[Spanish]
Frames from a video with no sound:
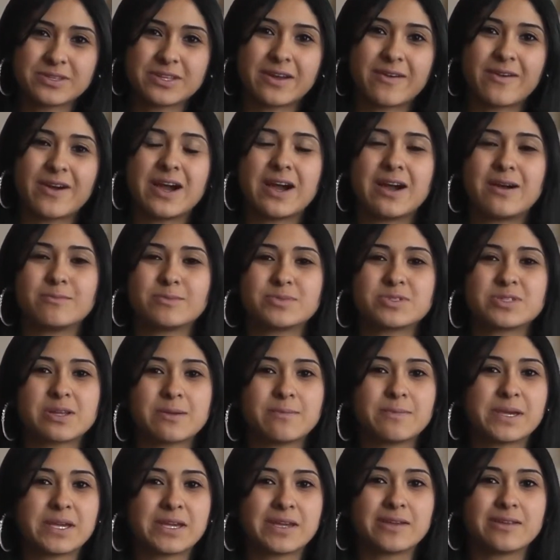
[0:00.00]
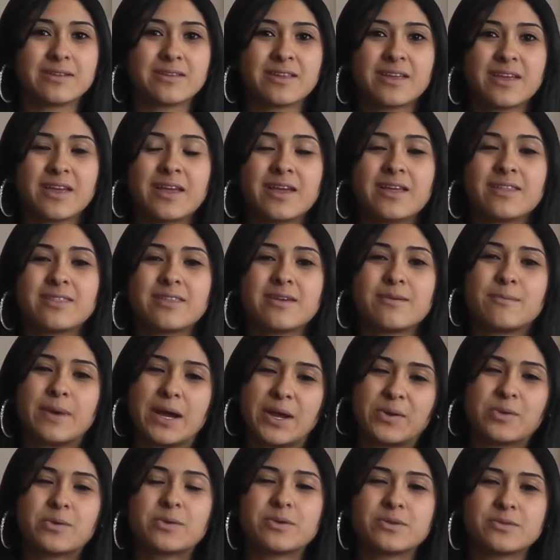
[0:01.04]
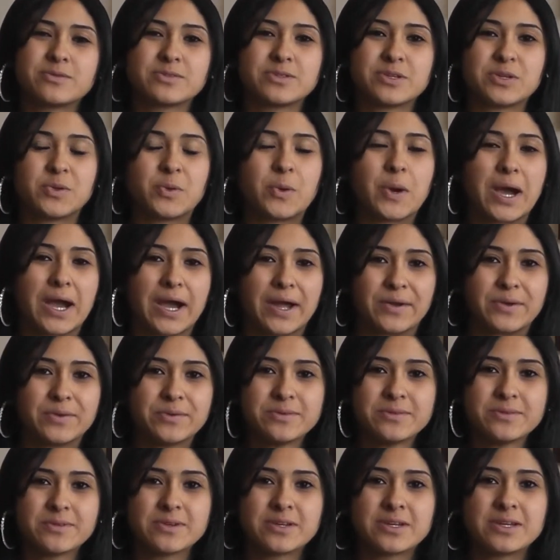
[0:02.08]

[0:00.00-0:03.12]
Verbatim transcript: Trabajamos también de mano con un cirujano